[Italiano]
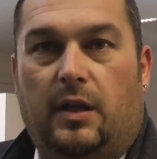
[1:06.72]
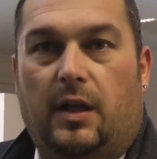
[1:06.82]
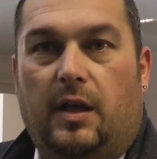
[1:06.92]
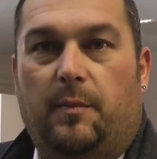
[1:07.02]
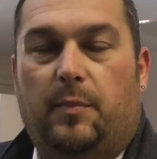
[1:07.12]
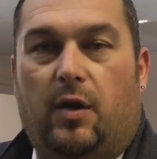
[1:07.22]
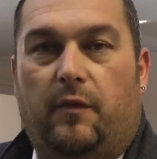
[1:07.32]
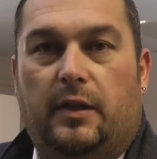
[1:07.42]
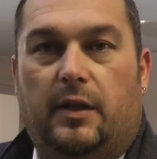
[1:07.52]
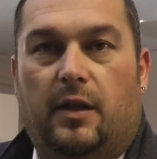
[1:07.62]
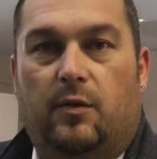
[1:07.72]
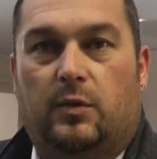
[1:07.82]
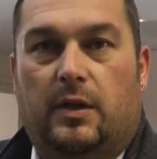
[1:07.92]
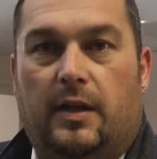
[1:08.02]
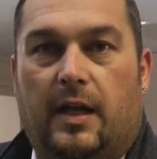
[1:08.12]
di prove di
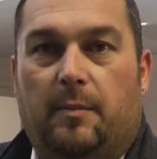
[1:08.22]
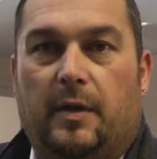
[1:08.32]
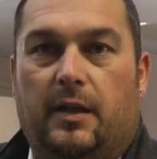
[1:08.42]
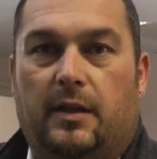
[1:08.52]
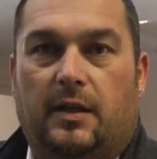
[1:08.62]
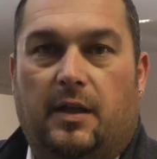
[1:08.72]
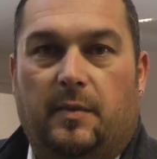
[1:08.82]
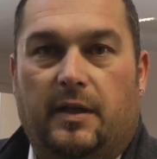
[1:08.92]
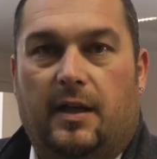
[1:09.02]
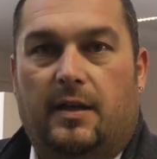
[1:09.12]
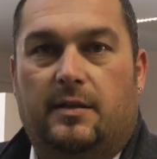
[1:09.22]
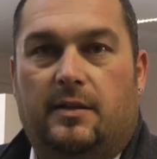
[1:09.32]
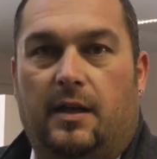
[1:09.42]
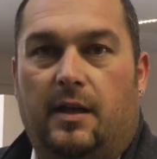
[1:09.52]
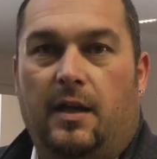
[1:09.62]
tenuta termica, di
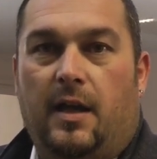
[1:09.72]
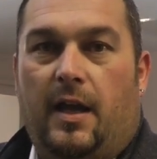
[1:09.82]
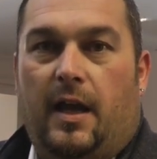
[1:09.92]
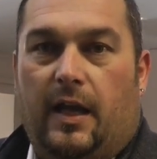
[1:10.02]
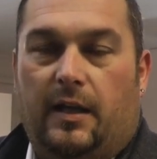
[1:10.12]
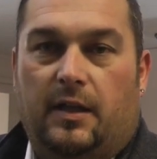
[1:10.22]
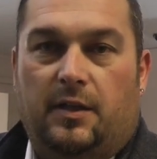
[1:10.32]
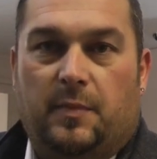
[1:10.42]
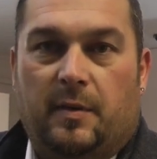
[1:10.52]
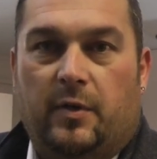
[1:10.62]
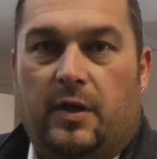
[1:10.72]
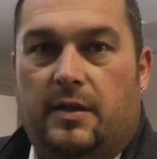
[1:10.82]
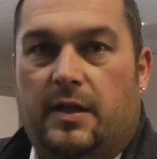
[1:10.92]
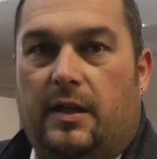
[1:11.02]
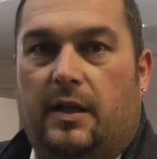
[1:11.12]
trasmittanza e di risparmio
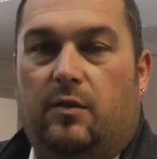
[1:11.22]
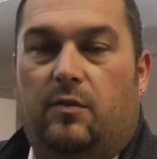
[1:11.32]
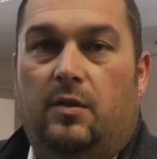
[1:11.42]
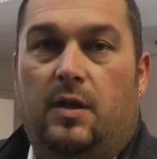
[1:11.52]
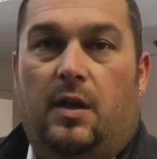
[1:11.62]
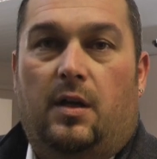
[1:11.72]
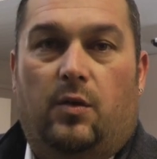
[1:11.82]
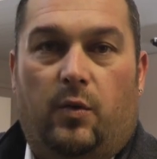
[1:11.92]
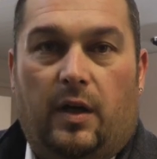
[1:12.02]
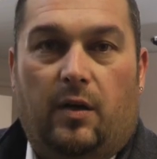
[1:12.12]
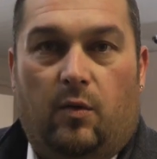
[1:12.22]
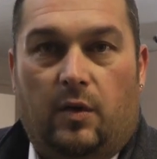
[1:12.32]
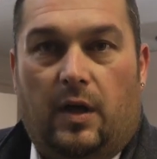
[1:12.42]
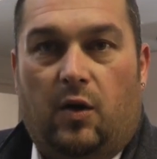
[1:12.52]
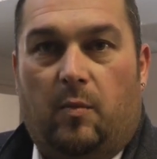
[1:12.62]
energetico. Noi
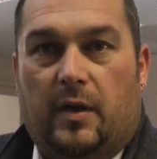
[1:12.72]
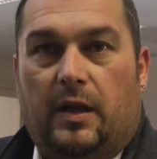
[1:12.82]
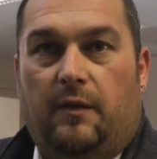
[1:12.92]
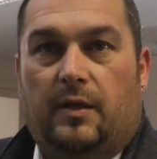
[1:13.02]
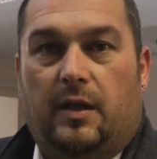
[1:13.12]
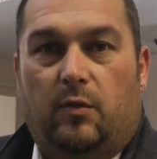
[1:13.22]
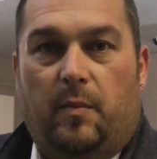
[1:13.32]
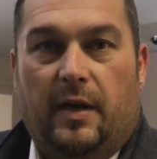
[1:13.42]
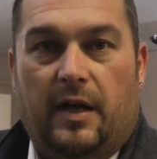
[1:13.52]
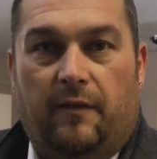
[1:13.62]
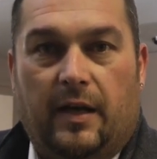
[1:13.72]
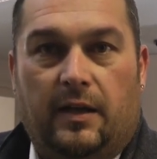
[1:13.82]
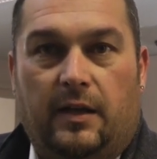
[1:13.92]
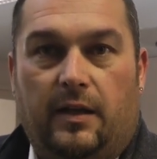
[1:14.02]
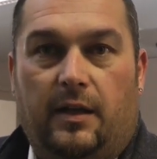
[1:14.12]
con le normative del
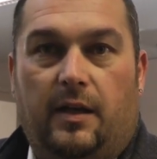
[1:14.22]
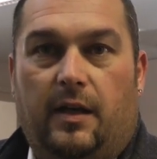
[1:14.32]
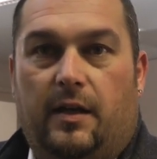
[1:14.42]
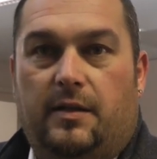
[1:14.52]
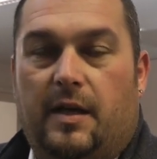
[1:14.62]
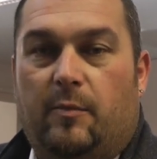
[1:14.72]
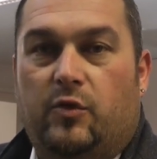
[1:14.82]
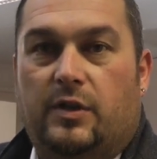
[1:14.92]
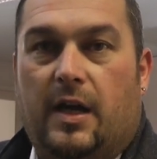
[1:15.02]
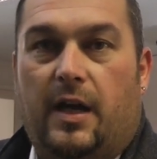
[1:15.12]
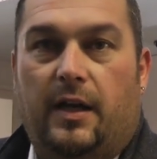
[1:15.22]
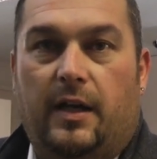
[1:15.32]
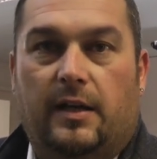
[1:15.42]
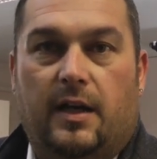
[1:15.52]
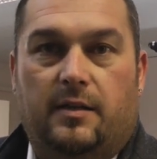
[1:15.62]
2020 siamo già
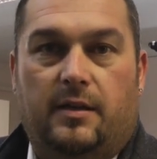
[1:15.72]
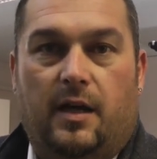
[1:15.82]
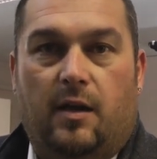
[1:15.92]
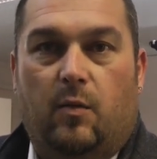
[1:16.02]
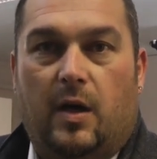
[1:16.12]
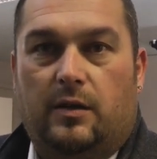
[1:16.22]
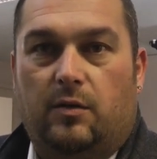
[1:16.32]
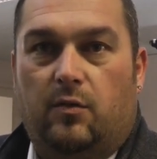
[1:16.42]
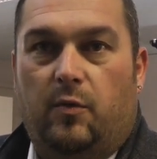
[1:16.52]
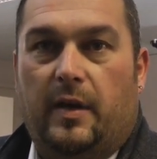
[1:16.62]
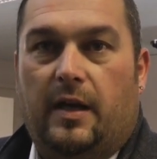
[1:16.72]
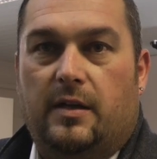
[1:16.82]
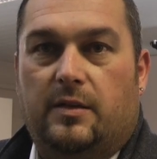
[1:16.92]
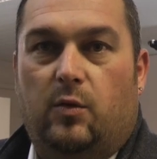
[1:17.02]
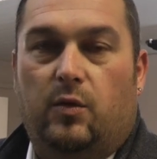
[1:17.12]
in classe A4 come
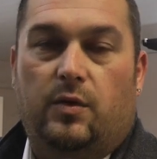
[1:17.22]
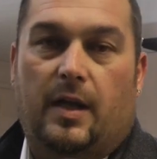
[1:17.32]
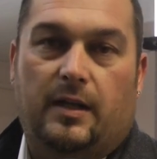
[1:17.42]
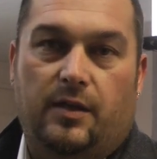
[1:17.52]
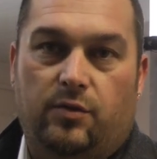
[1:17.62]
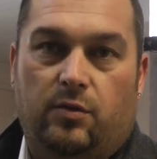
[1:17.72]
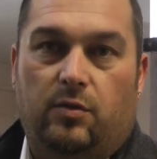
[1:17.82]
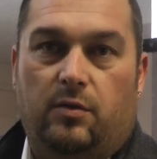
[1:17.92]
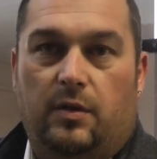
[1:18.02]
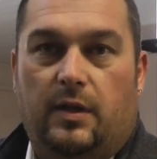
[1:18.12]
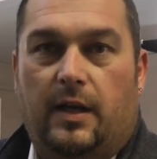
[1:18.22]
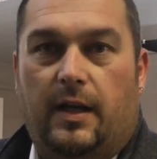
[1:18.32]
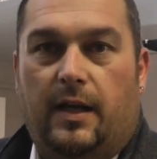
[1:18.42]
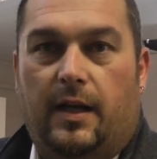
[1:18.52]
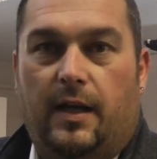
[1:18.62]
casa, al di sotto
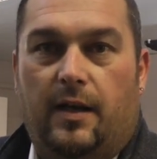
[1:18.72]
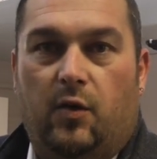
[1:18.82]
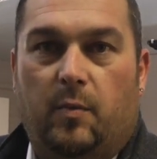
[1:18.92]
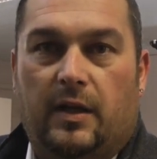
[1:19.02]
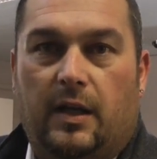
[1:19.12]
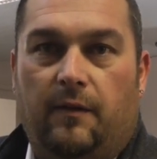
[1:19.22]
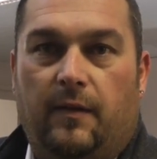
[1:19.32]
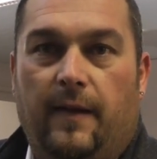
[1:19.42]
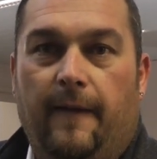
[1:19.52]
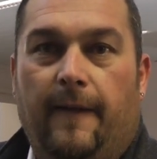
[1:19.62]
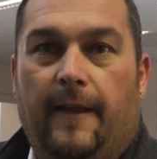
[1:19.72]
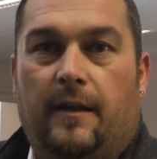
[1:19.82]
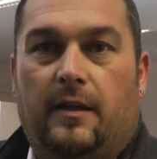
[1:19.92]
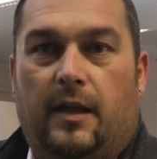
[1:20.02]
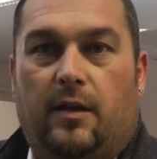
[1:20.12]
delle normative
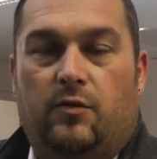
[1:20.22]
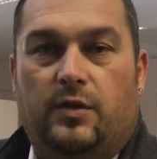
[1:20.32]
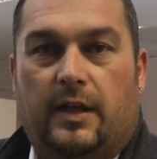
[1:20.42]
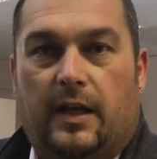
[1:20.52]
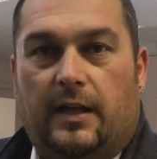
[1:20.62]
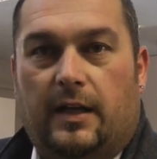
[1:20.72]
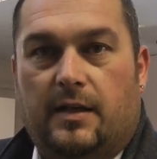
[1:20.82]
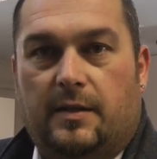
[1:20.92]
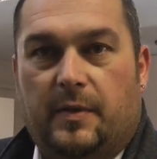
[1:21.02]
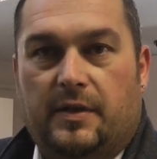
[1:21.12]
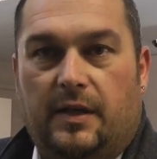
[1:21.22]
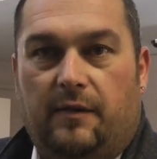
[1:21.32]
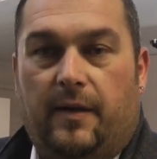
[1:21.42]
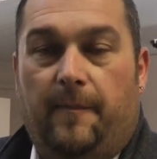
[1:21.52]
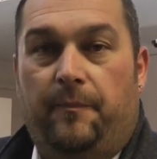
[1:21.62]
eh, considerate casa
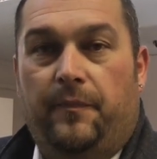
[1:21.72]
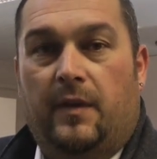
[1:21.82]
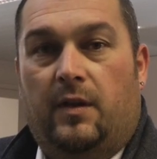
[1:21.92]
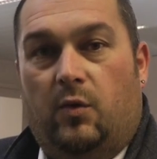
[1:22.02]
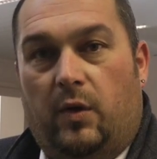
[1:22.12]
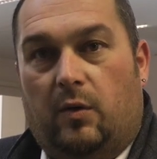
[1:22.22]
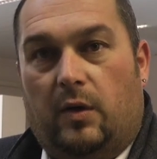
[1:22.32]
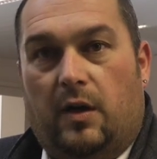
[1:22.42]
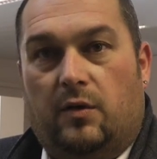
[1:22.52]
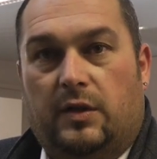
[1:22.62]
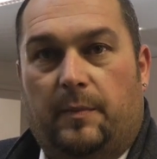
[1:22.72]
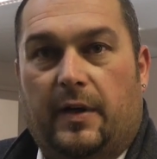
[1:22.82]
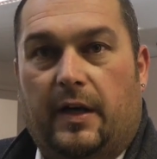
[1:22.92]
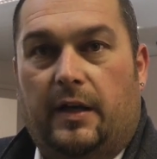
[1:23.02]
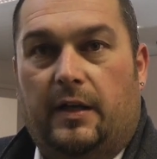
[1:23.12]
passiva. Noi con le nostre
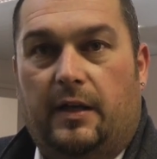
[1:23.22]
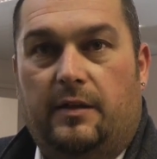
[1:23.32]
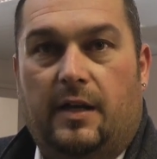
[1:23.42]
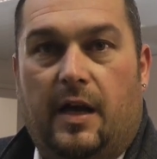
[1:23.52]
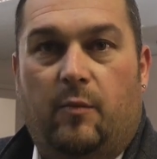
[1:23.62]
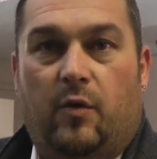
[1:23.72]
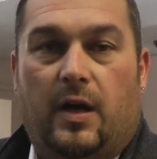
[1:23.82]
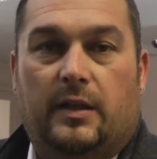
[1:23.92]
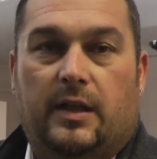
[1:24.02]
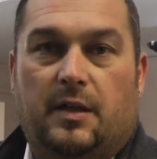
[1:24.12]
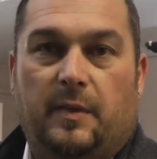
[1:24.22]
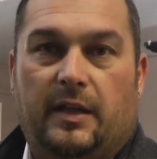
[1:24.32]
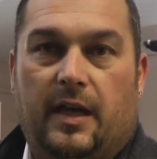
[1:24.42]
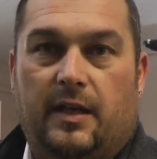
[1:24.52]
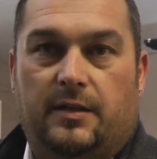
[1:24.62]
pareti siamo a
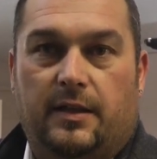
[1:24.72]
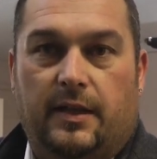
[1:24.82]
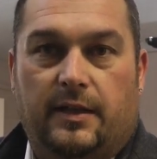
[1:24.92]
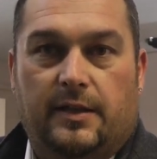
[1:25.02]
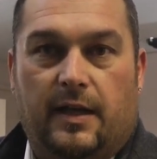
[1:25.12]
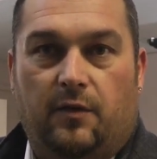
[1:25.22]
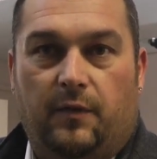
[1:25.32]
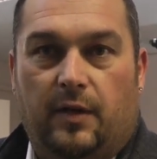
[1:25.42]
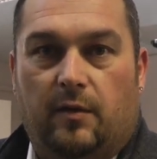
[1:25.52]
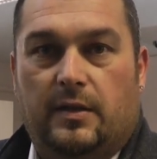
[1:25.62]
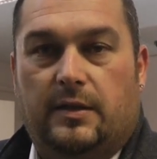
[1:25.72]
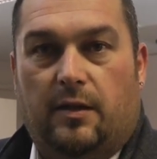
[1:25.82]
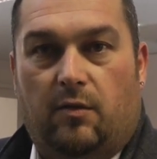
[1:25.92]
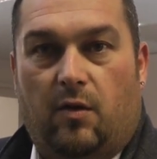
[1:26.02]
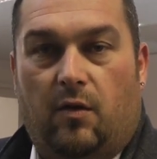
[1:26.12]
trasmittanze di
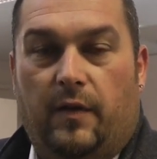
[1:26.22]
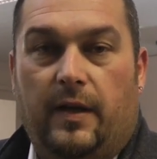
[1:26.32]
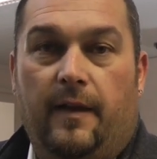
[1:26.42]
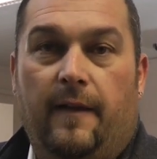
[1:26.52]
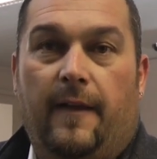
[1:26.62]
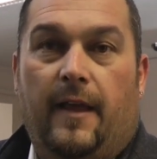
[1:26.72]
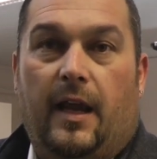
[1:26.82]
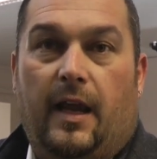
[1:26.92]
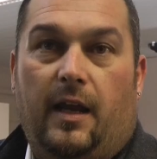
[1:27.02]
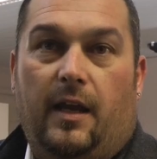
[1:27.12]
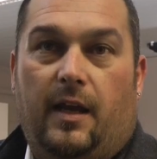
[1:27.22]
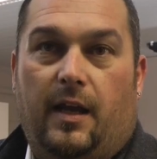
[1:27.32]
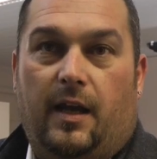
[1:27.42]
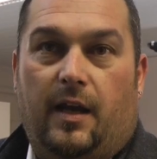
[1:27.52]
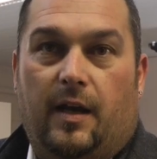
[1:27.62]
0,09 e
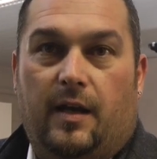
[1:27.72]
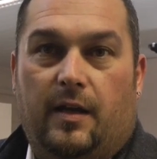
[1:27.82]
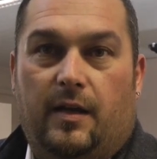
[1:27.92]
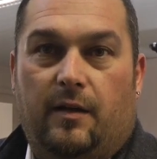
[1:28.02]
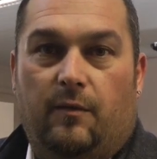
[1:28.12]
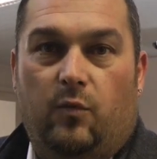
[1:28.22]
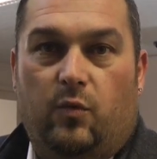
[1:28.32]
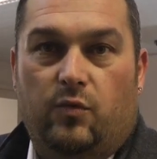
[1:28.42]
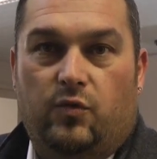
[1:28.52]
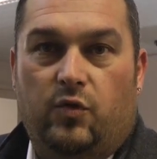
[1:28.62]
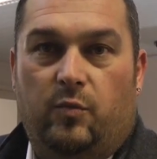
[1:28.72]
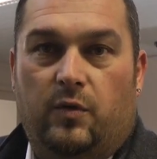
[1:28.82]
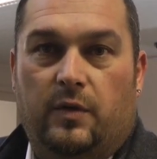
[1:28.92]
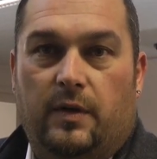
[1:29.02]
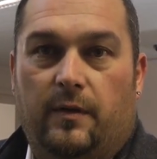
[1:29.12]
eh, un
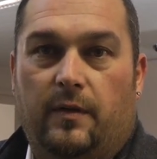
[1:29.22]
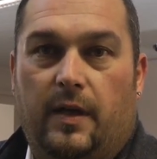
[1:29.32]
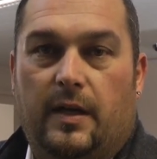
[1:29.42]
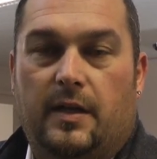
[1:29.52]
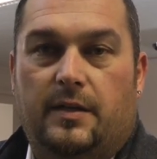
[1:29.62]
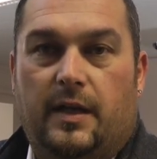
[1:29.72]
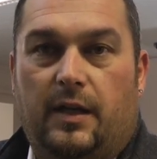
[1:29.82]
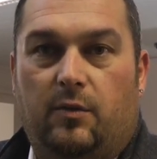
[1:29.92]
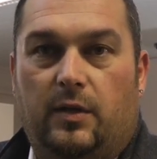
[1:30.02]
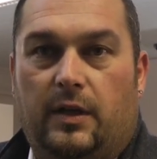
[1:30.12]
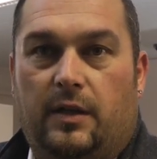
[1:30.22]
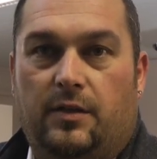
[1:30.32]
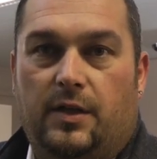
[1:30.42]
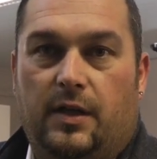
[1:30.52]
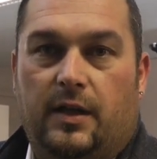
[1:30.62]
consumo energetico di
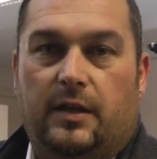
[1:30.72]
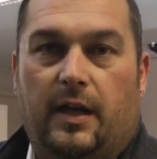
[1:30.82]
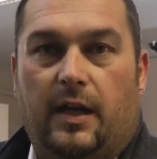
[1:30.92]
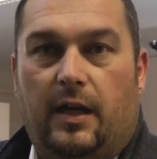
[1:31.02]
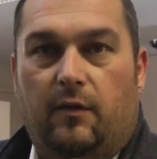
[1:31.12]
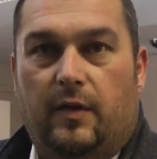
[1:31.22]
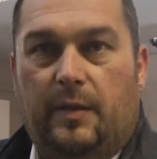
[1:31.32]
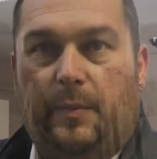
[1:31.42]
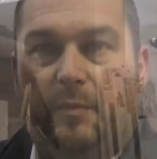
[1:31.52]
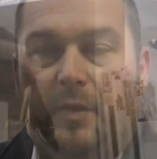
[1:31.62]
circa 3 kW per